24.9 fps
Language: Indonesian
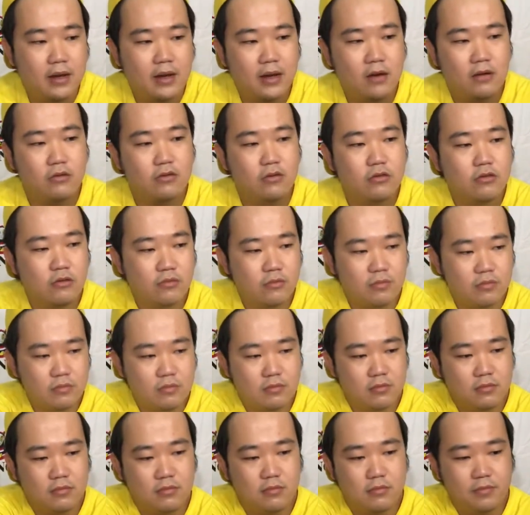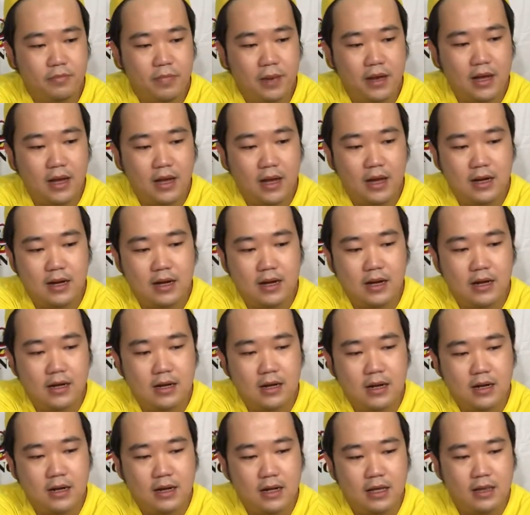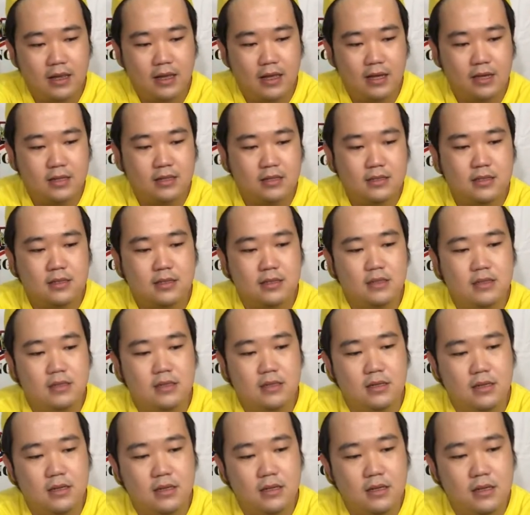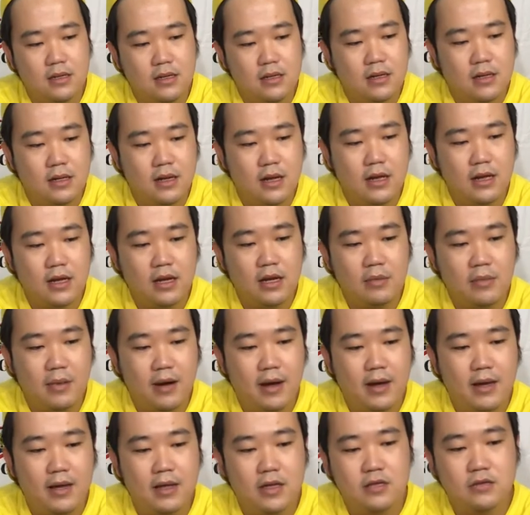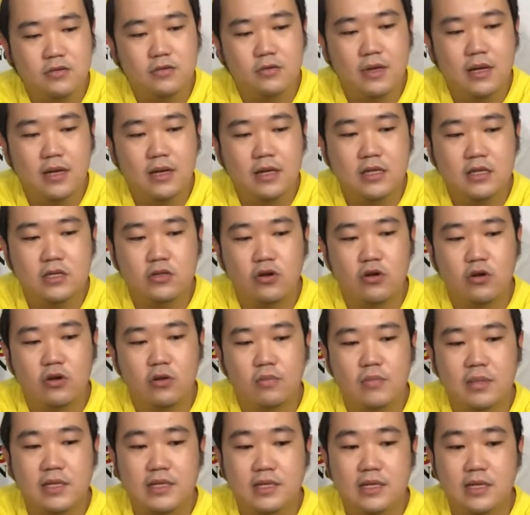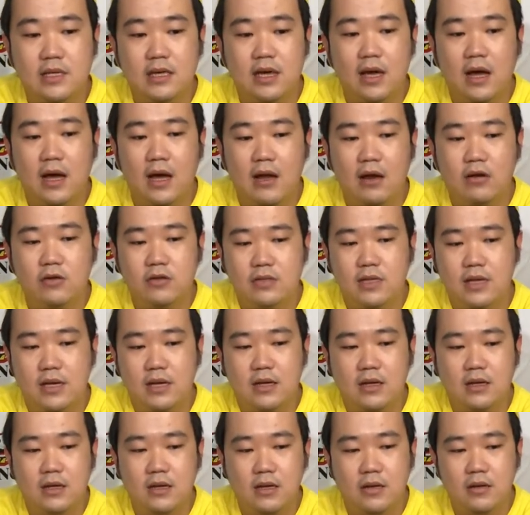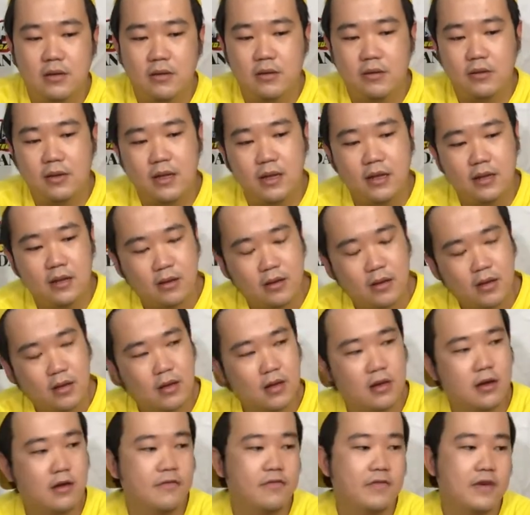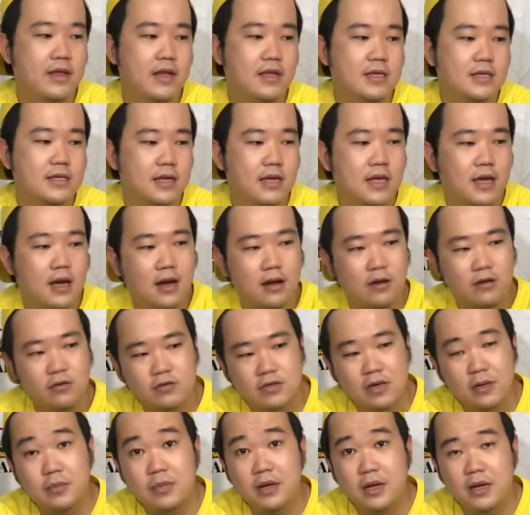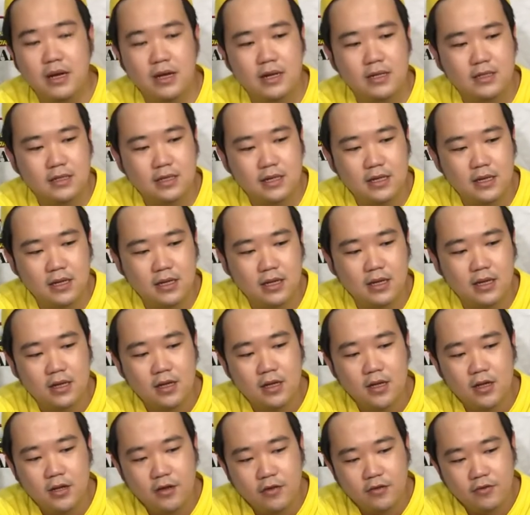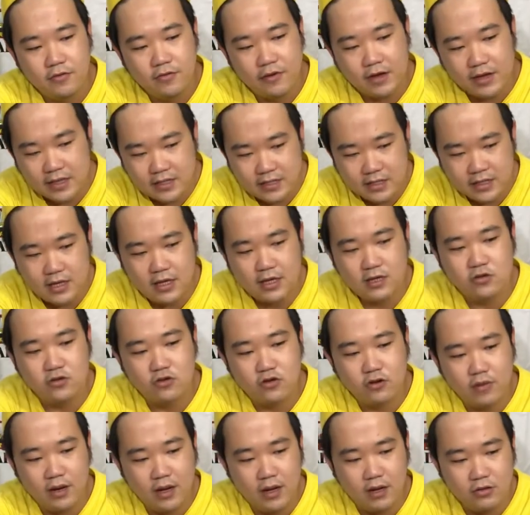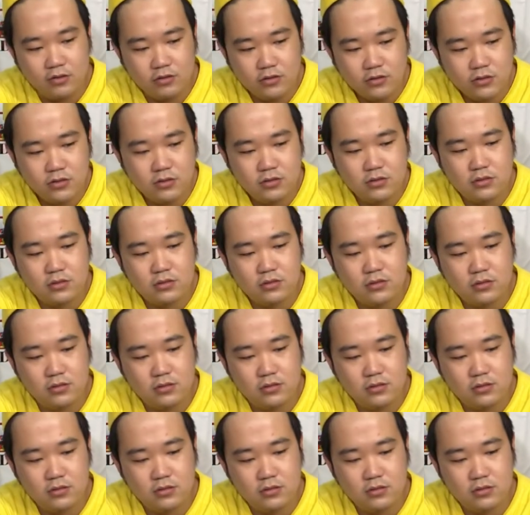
Nah, untuk pegangan ganggang di atas Nah ini bahannya sudah dicor besinya yang halus ya. Nih jadi uh, finishingnya kalau saya menilai di sini finishingnya cukup halus.